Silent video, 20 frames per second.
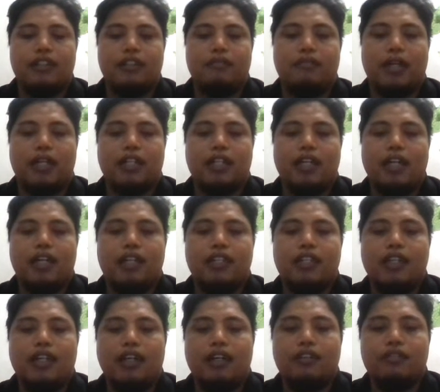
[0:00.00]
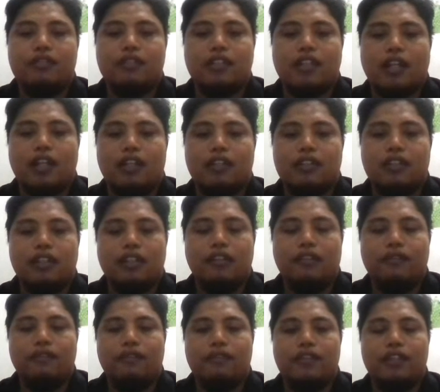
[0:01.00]
Maka Anda harus
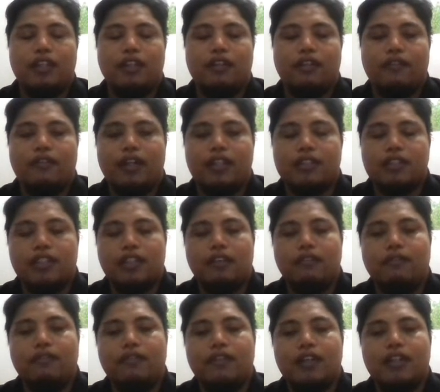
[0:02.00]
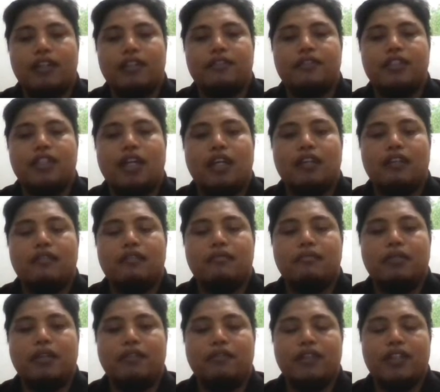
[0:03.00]
kreatif, inovatif, dan
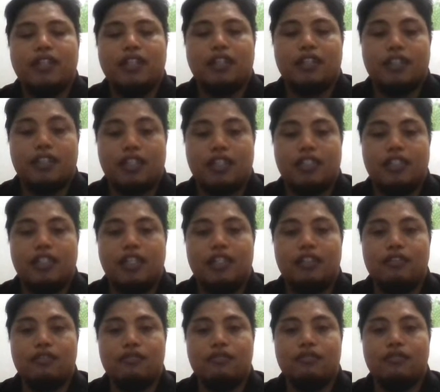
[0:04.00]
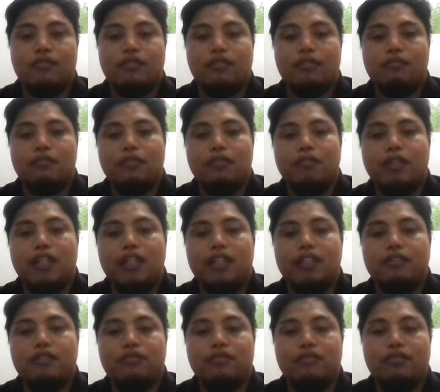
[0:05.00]
berpikir cerdas untuk
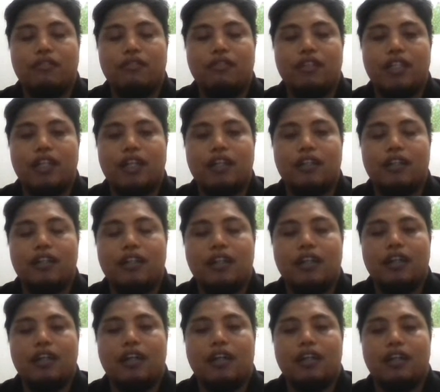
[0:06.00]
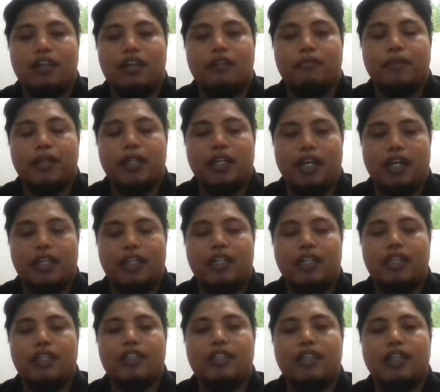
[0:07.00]
memilih judul yang uh,
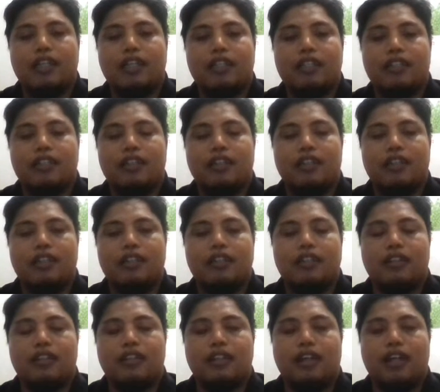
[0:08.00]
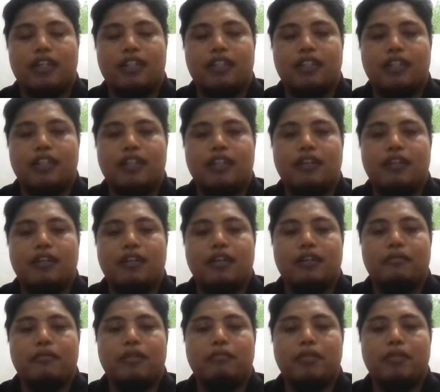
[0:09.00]
menarik dan uh, Anda
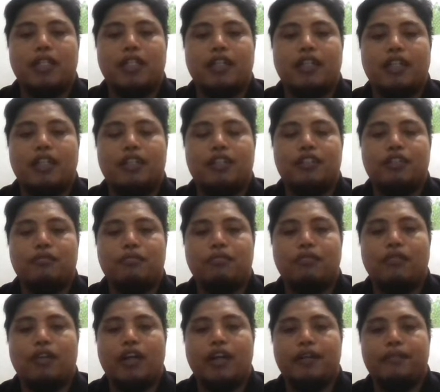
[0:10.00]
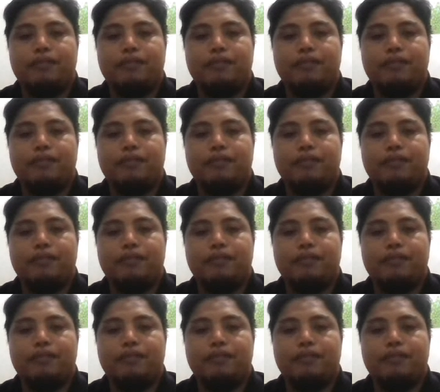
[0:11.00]
memberikan sebuah